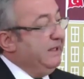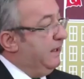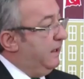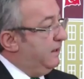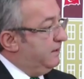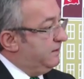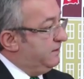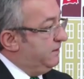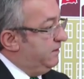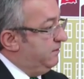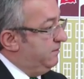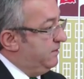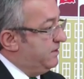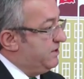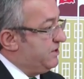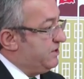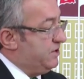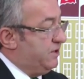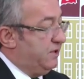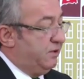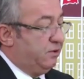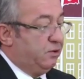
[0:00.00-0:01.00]

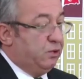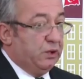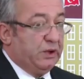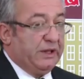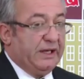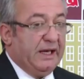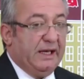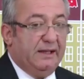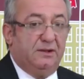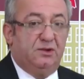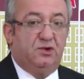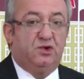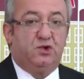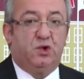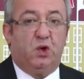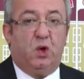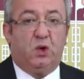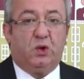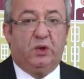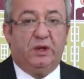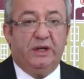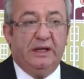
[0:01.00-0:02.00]
inandığımız Türkiye'nin
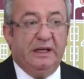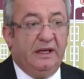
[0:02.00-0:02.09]
çok